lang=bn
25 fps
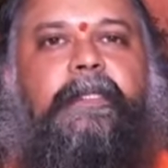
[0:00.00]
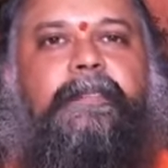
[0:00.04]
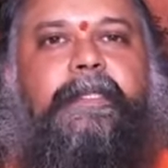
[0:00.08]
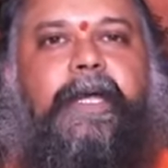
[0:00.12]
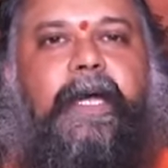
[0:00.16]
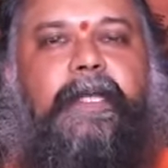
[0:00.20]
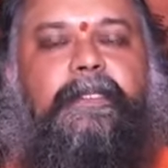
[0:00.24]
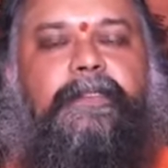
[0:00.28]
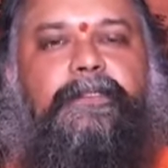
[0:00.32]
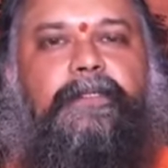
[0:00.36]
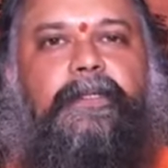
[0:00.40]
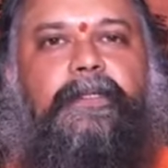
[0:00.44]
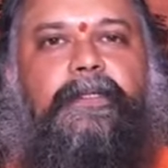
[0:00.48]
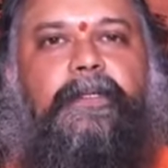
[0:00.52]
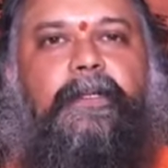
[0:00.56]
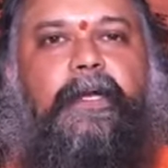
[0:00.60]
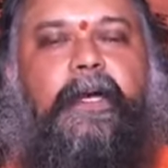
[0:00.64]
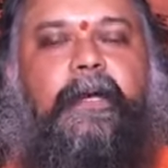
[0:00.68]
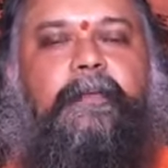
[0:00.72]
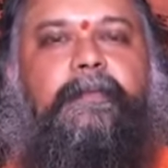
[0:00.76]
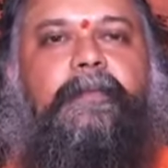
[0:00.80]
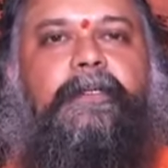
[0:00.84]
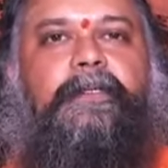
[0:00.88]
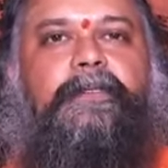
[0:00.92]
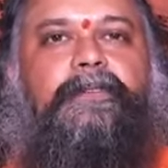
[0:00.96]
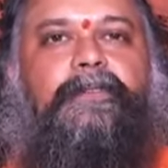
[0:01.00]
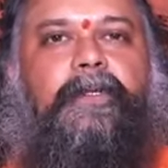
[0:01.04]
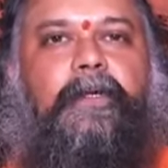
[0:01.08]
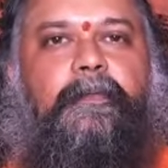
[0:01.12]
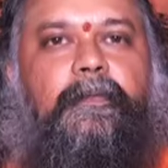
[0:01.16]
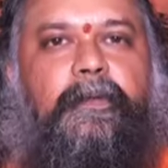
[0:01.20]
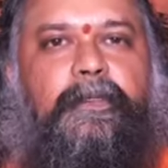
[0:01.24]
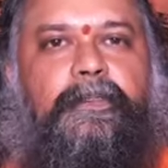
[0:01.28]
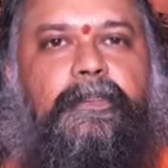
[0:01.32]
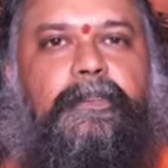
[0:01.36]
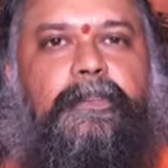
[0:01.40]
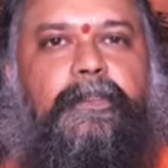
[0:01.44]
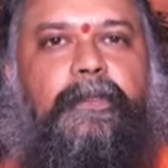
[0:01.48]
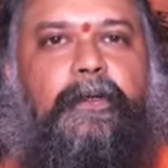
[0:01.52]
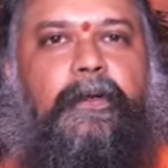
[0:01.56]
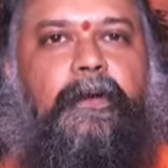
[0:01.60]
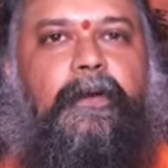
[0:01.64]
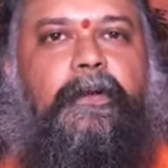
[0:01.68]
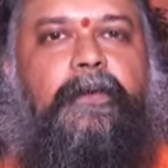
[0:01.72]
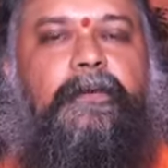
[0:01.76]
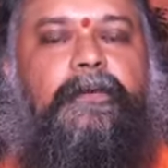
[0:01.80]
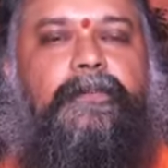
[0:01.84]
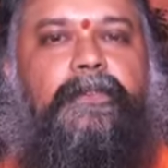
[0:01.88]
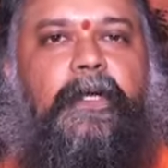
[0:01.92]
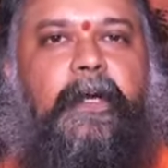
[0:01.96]
তার জন্য আমি সমস্ত
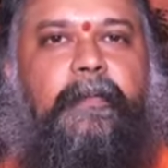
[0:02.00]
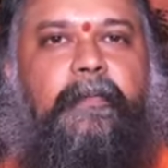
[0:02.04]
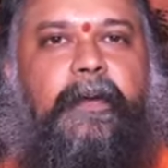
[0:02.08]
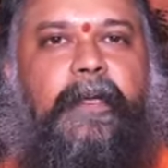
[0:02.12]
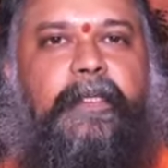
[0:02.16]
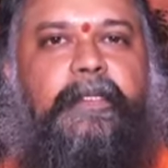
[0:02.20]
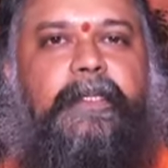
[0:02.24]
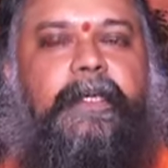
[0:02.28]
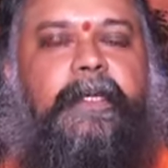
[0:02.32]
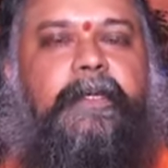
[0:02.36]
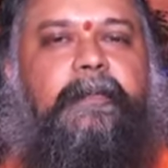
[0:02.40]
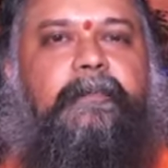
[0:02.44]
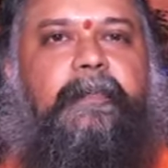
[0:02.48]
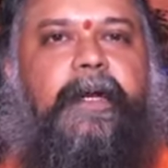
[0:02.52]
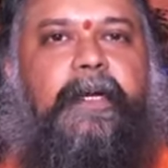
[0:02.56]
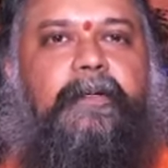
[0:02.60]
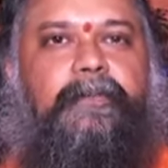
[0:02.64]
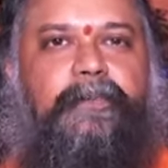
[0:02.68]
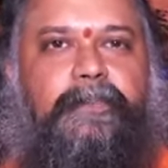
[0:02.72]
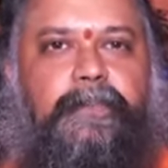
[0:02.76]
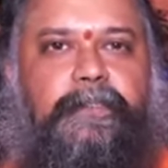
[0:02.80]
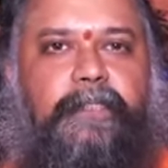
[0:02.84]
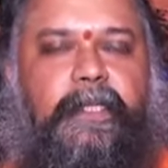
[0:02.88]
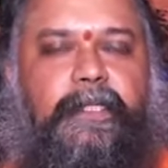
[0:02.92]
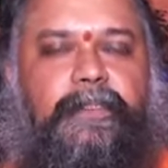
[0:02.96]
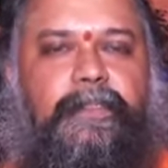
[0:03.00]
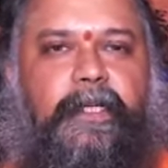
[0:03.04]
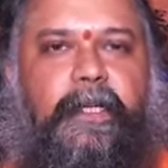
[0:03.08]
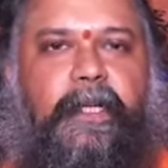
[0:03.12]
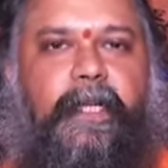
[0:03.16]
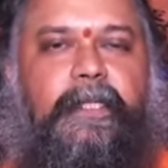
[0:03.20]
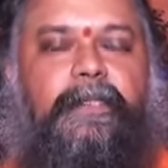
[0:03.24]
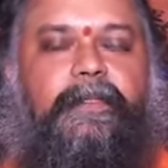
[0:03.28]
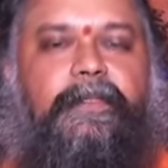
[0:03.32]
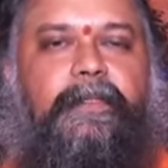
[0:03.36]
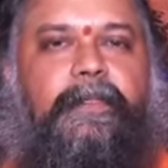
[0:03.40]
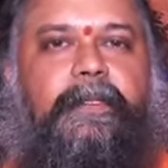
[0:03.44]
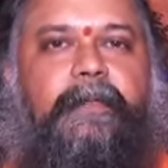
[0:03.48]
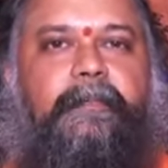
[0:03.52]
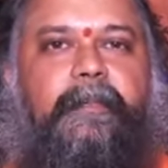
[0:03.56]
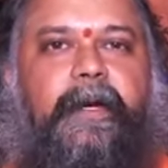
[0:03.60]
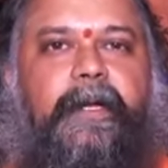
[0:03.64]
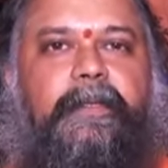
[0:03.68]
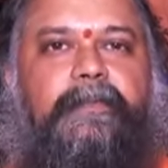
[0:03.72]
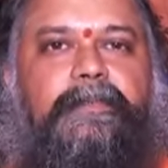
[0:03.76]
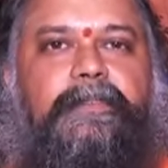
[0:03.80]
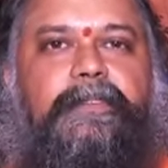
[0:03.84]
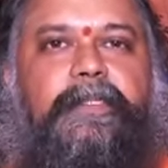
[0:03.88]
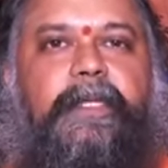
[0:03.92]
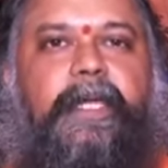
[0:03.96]
সমাজের মানুষকে সনাতনী
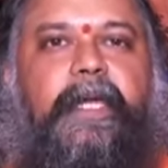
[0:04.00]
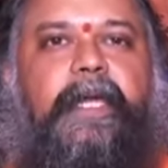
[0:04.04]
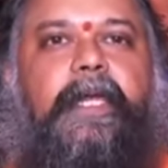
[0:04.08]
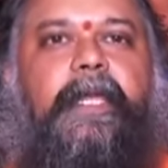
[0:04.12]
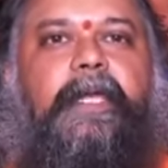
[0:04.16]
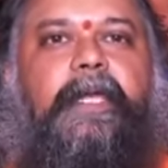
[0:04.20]
মানুষকে